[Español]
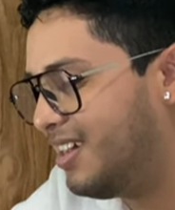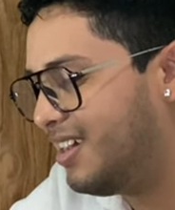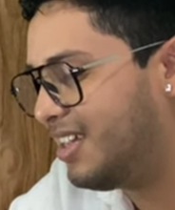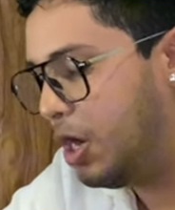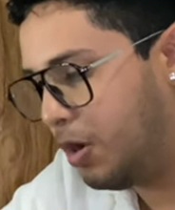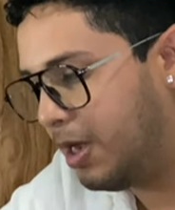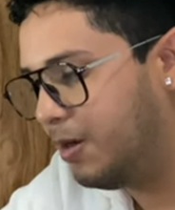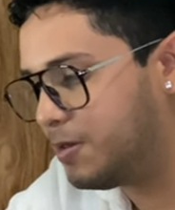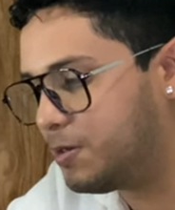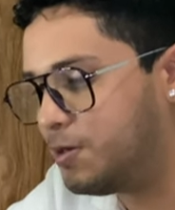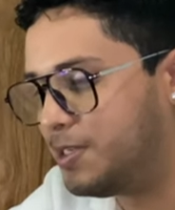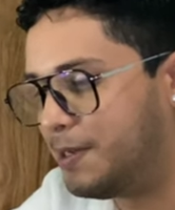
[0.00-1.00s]
quiero que lo
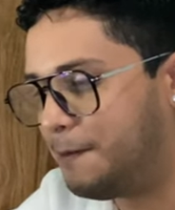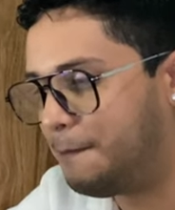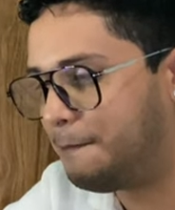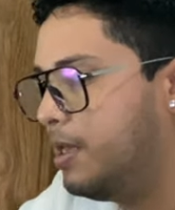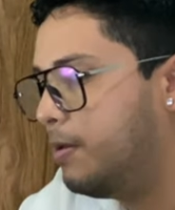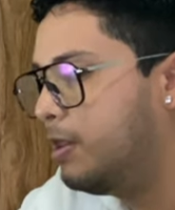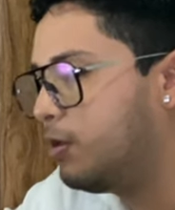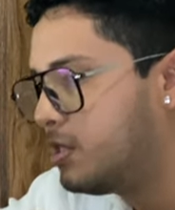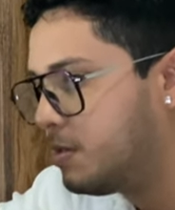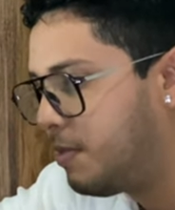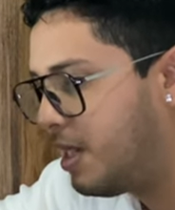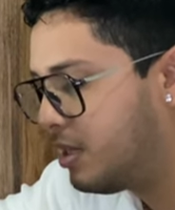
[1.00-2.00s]
escuchen.
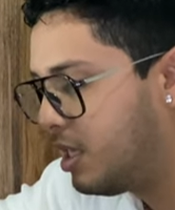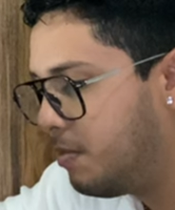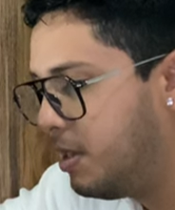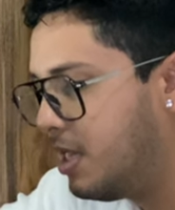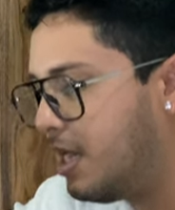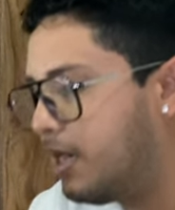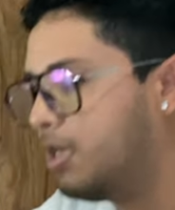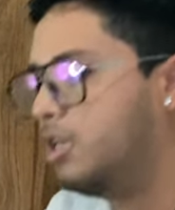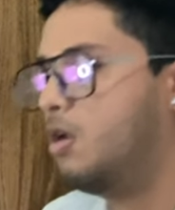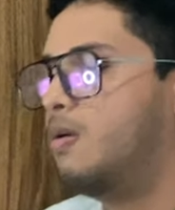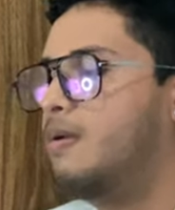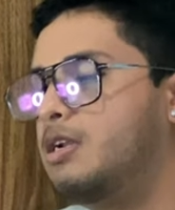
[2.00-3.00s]
Entonces, para terminar,
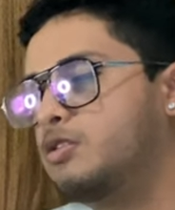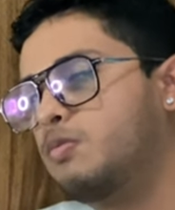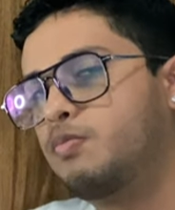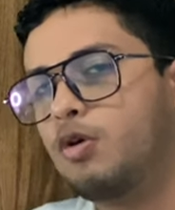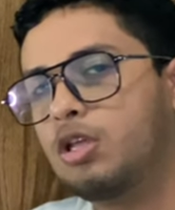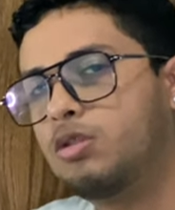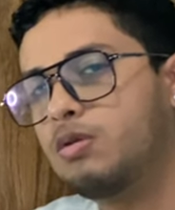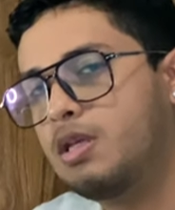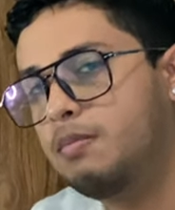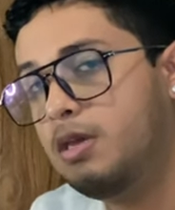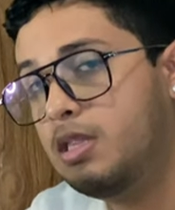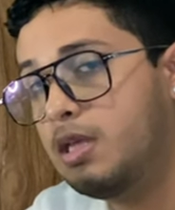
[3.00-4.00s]
quiero hablarles un poquito de
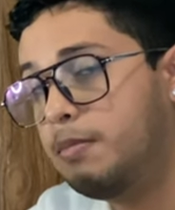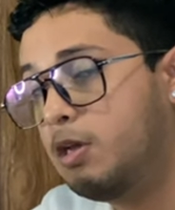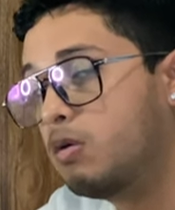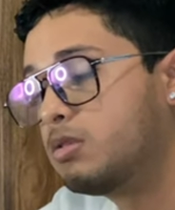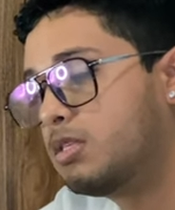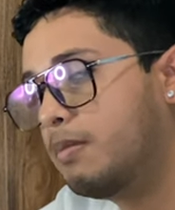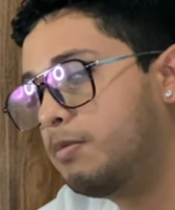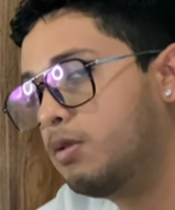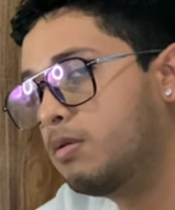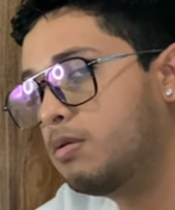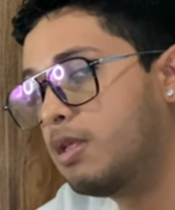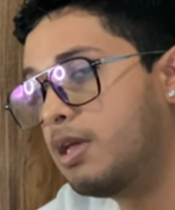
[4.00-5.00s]
mí, de mi
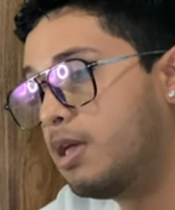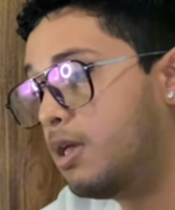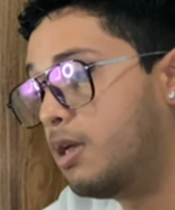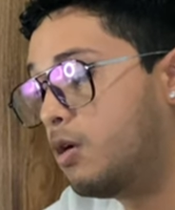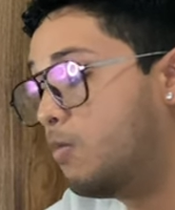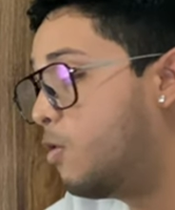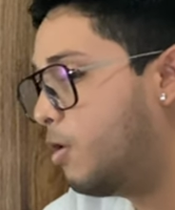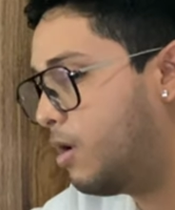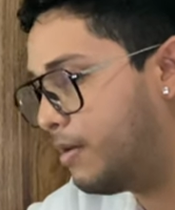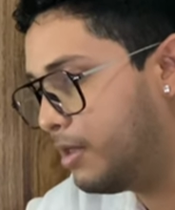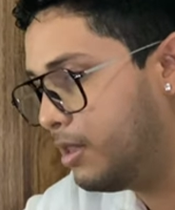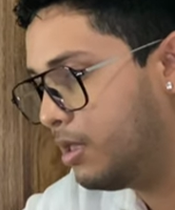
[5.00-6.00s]
concepto de cómo veo
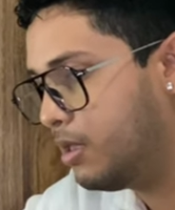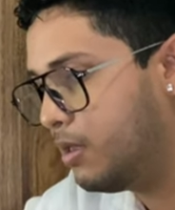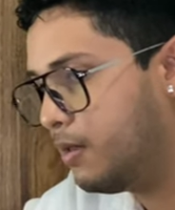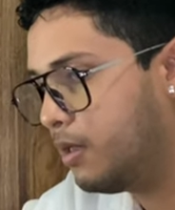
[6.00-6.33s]
la vida.